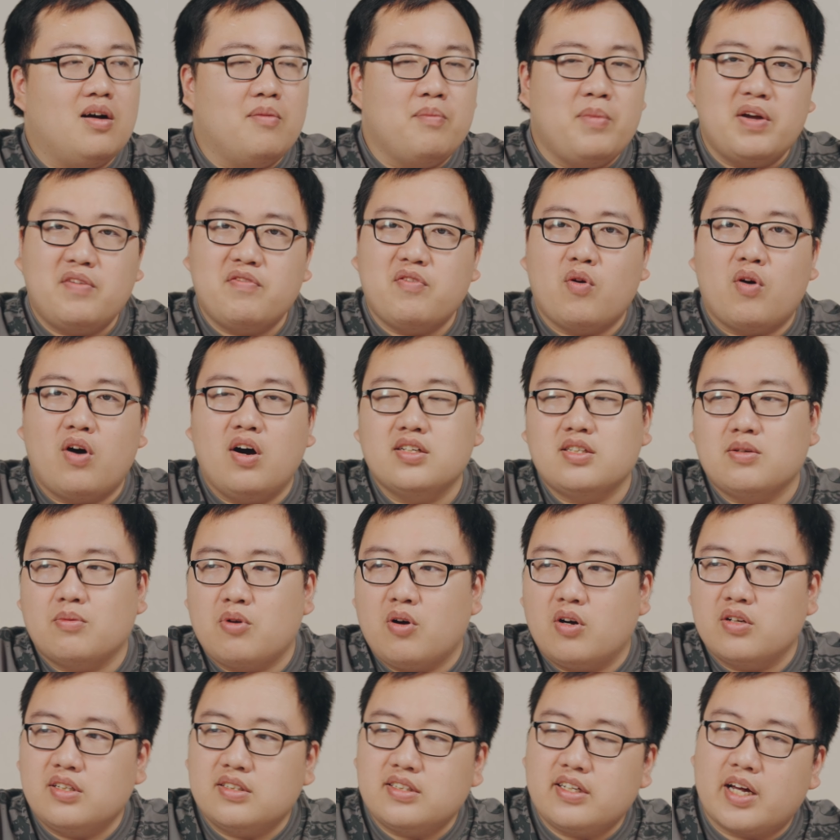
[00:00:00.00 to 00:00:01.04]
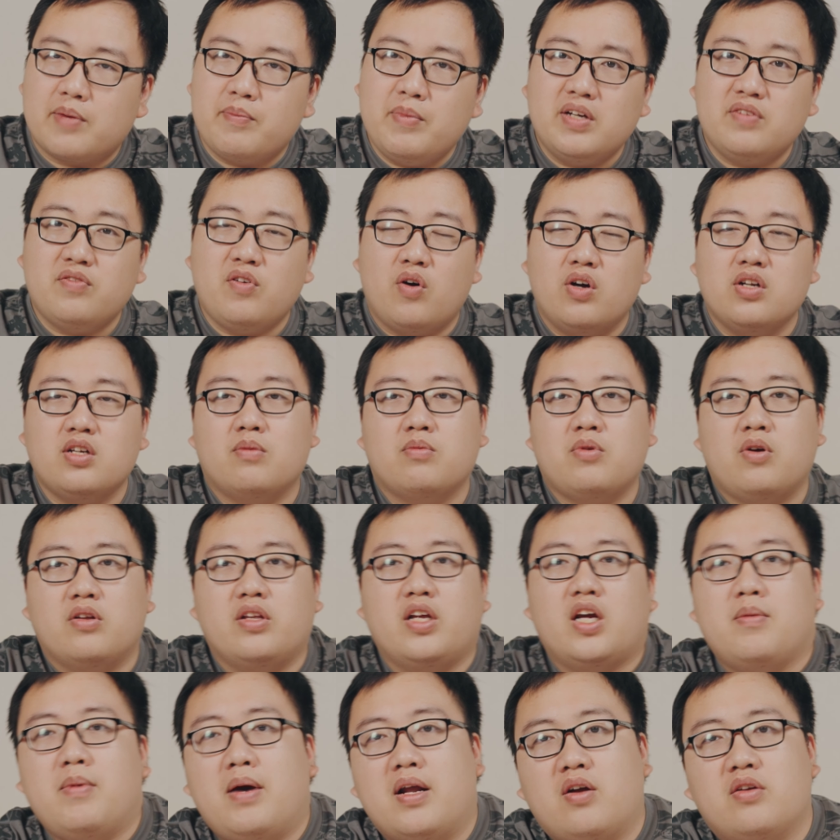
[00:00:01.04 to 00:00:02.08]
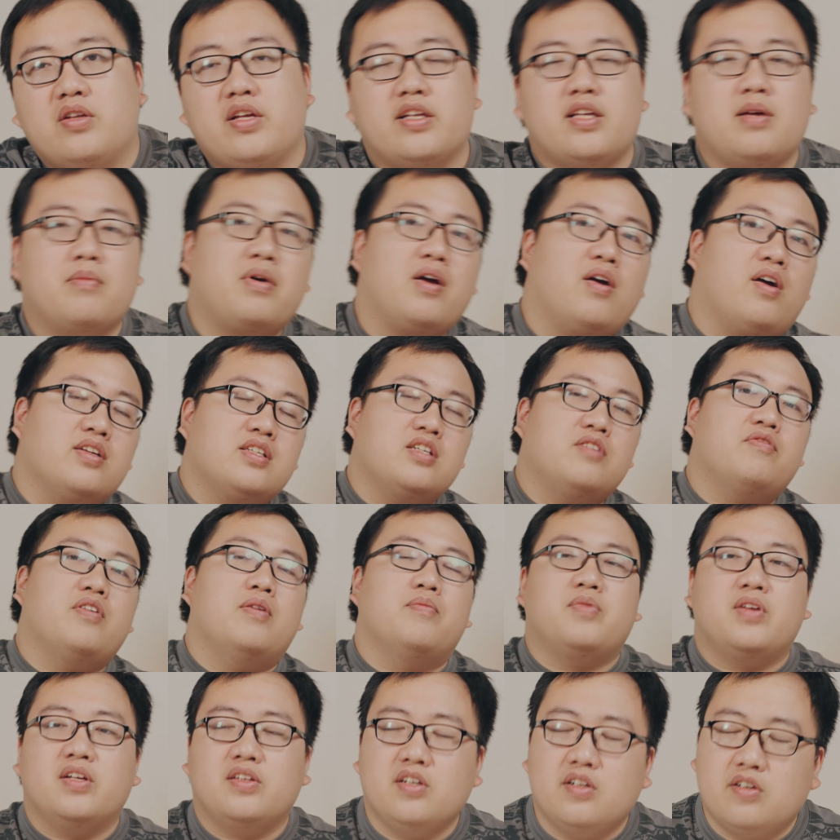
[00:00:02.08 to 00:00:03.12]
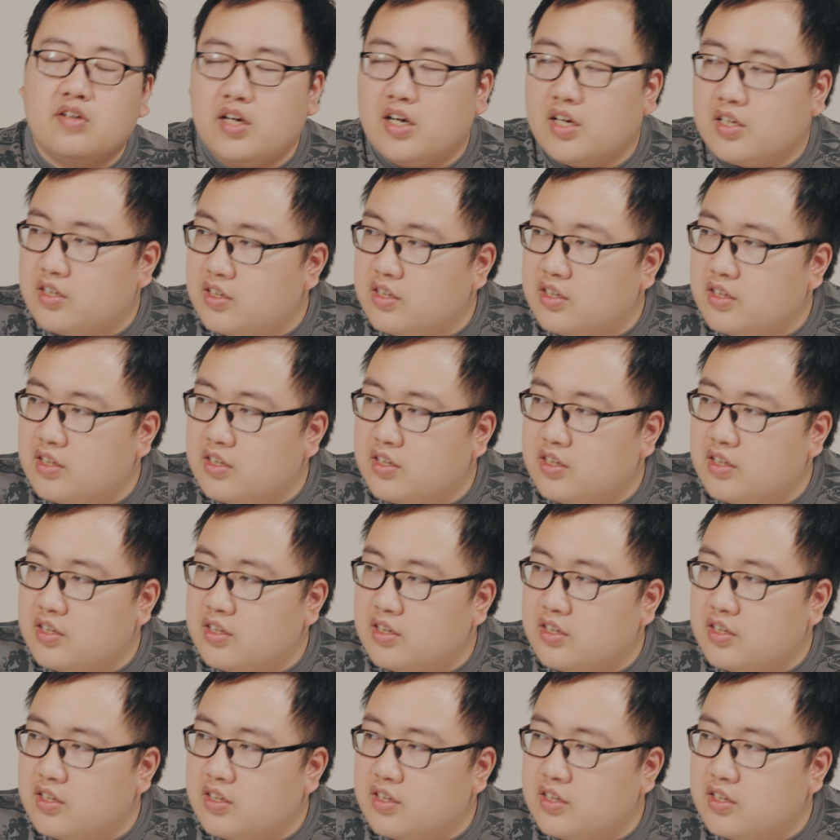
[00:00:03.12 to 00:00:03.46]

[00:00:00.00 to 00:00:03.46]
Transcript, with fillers: mic focus giọng nói. Thực ra cái mic focus giọng nói thì các bạn có thể tham khảo các sản phẩm tới từ